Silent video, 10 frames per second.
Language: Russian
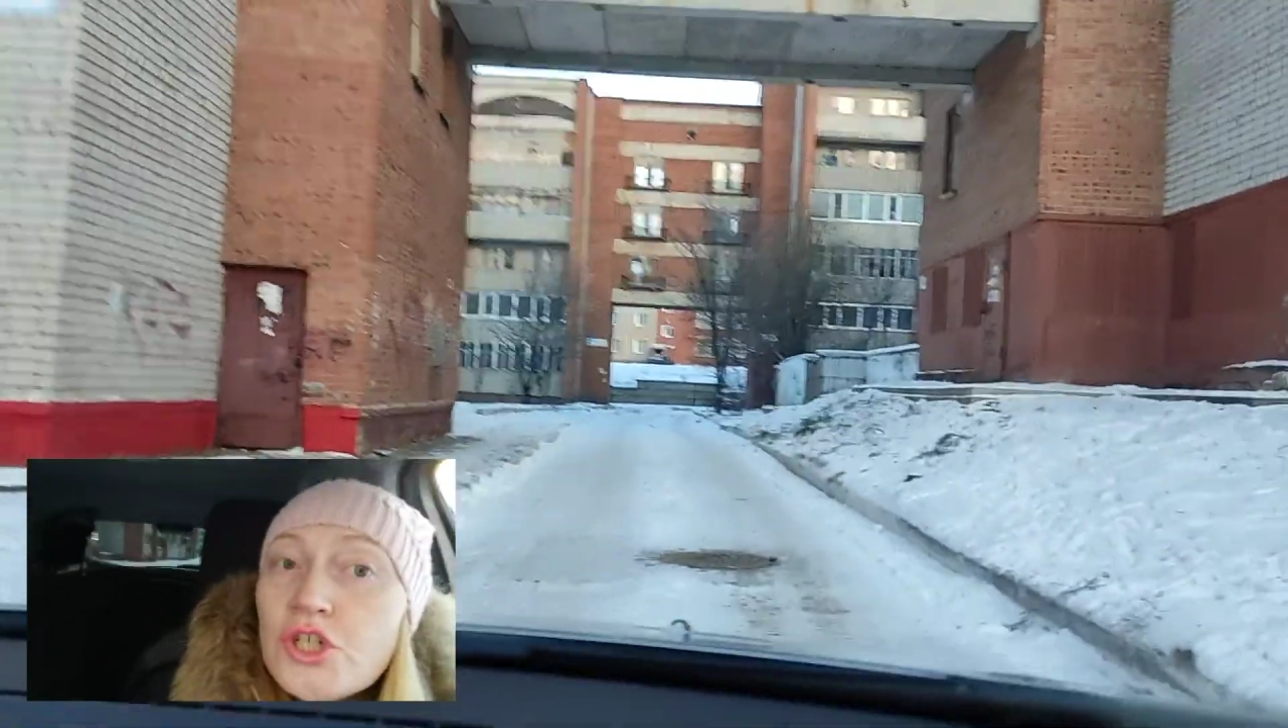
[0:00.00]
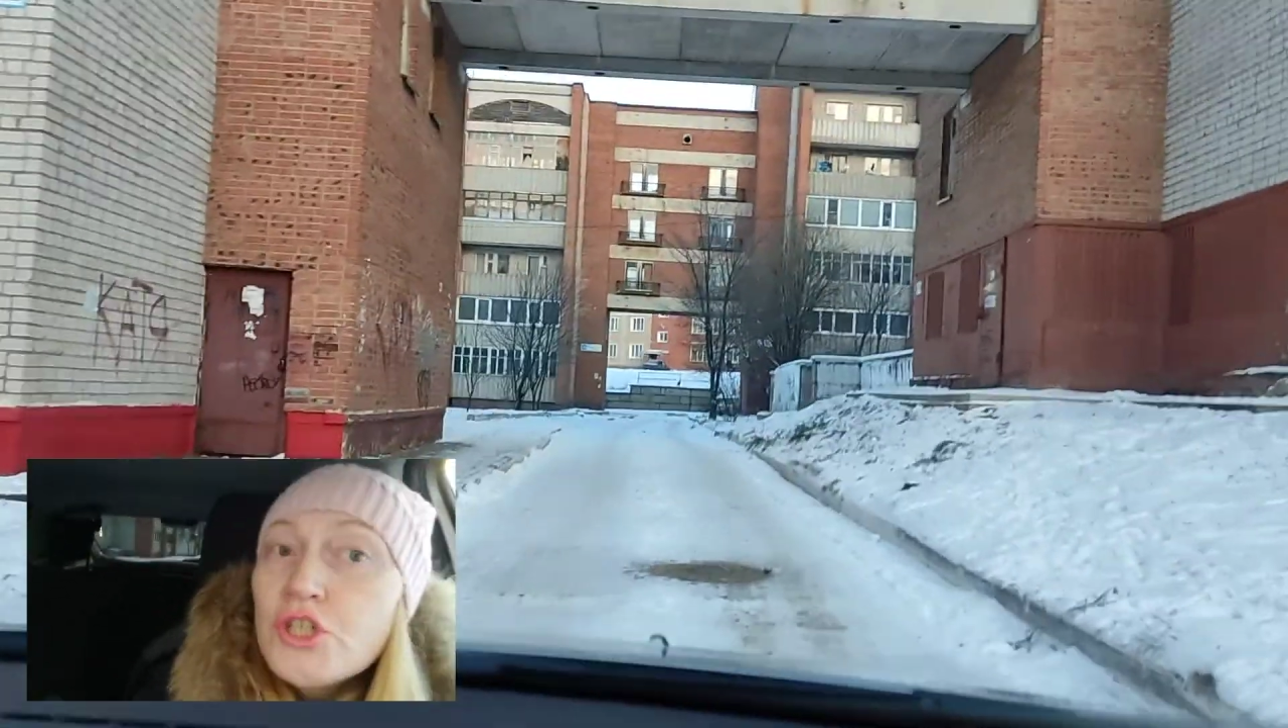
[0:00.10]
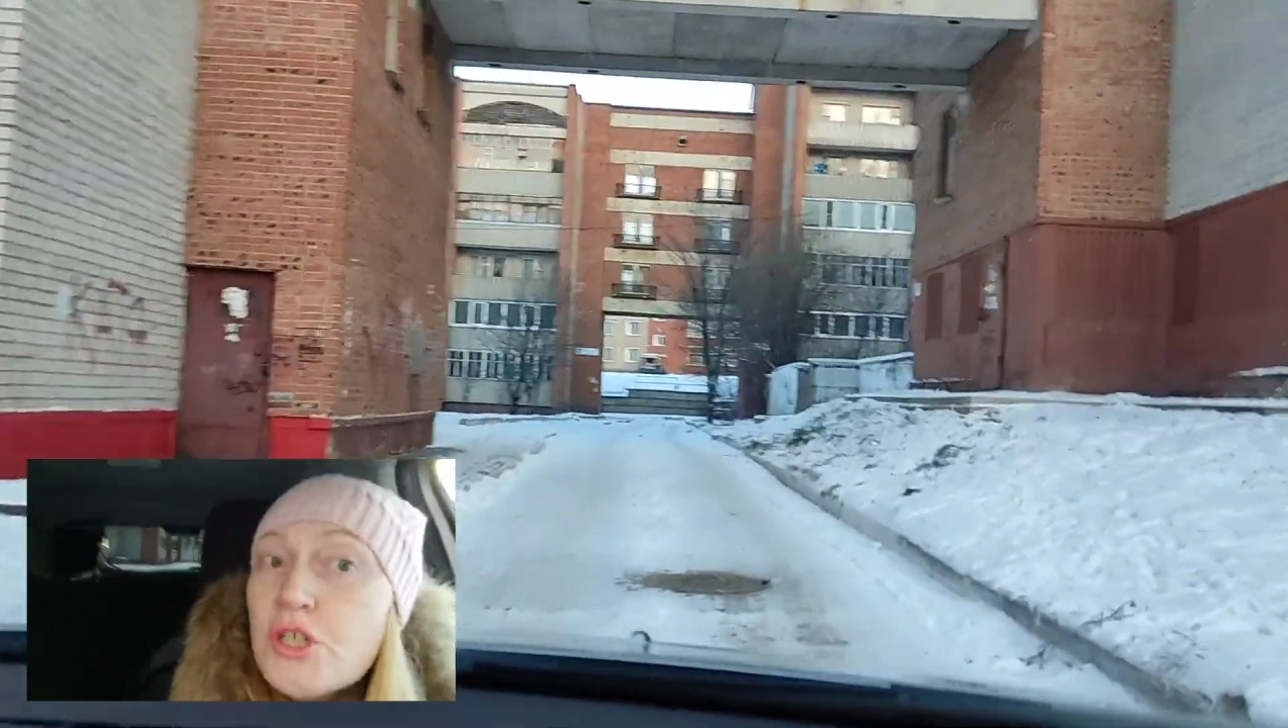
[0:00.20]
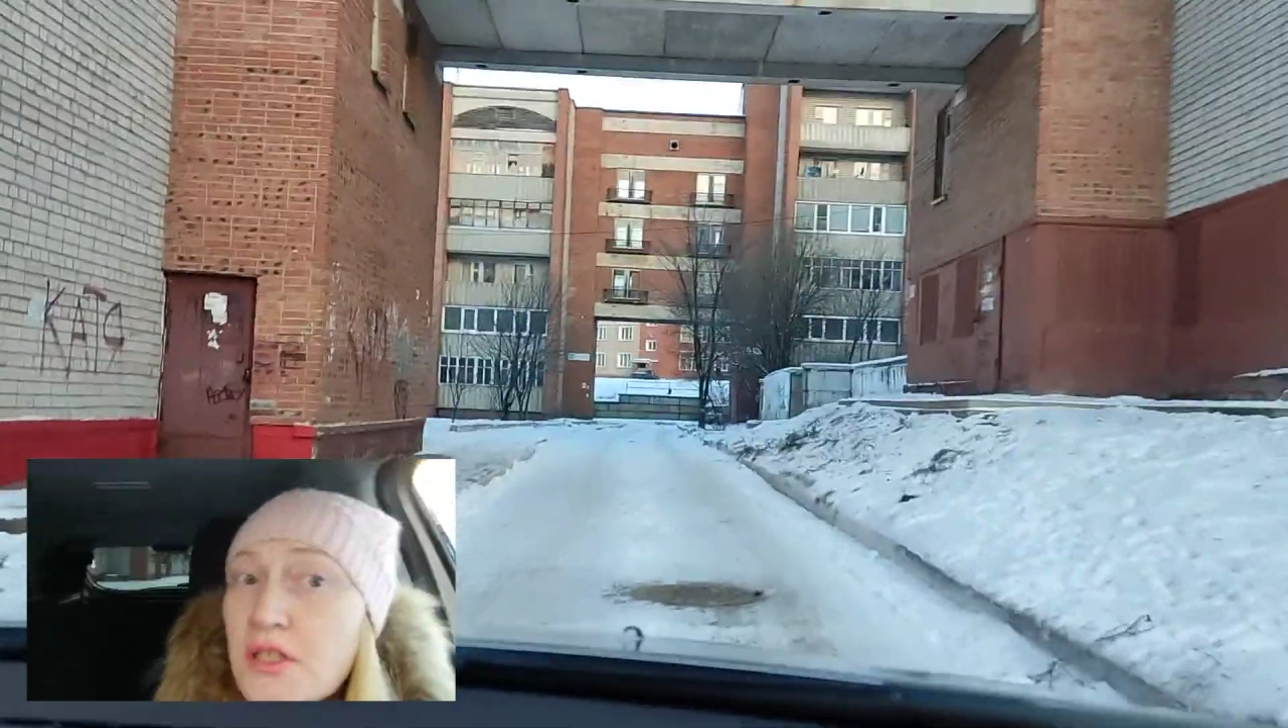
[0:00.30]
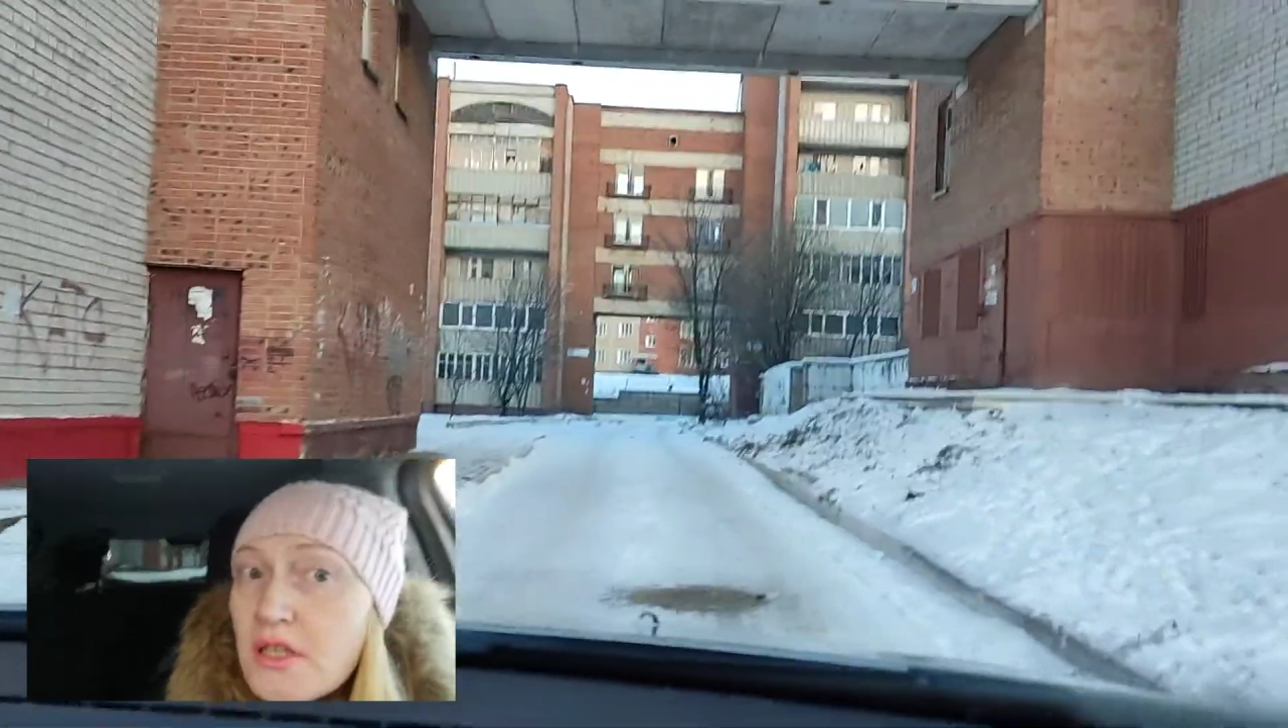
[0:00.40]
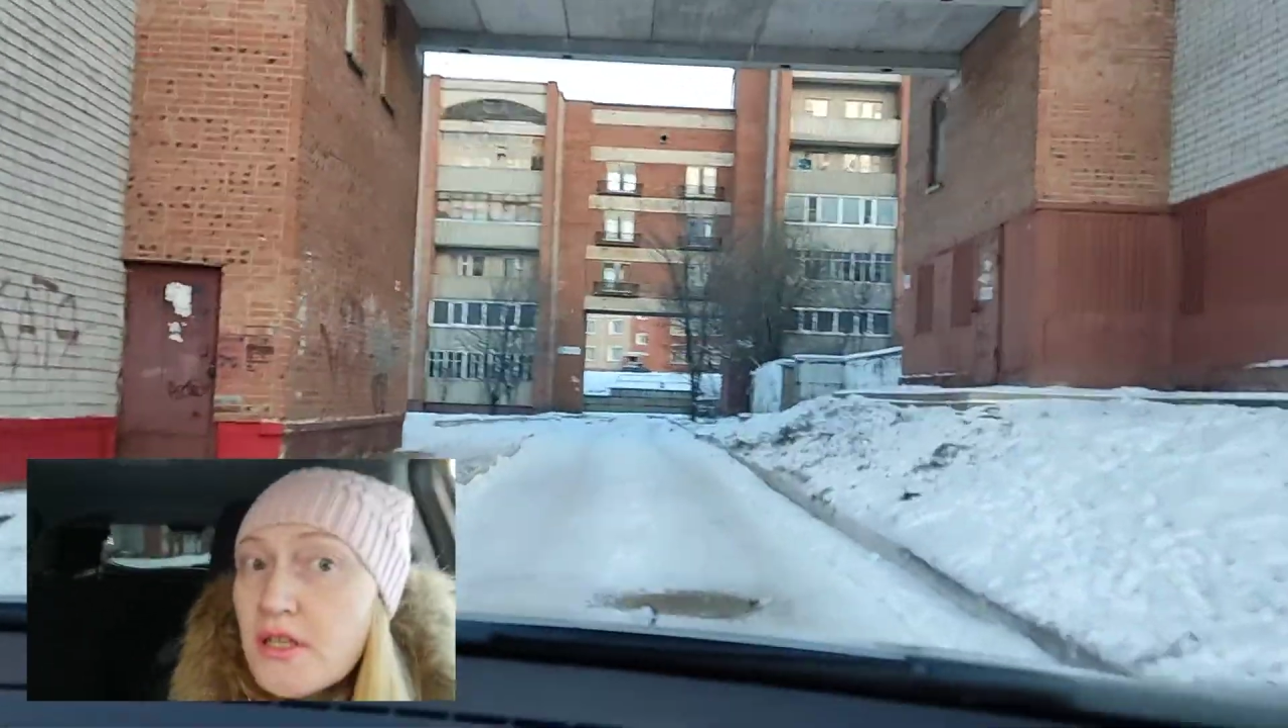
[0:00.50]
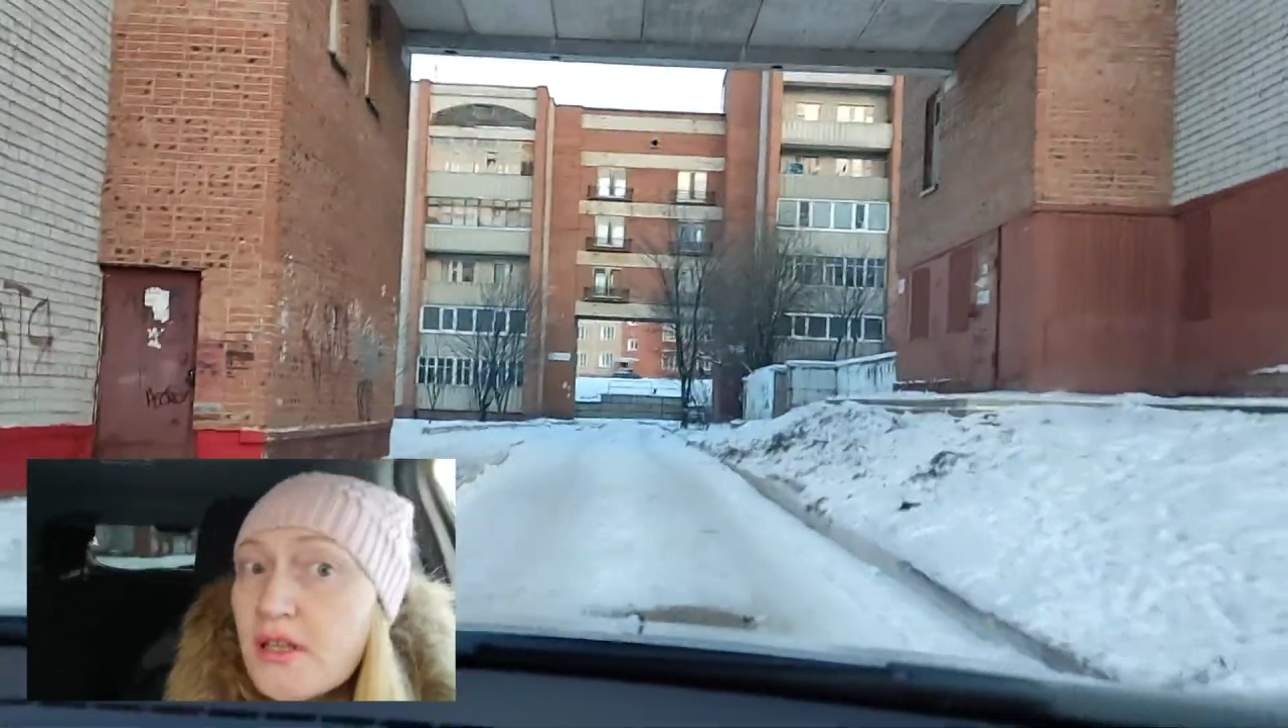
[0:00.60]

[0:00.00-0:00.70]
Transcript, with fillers: жителей,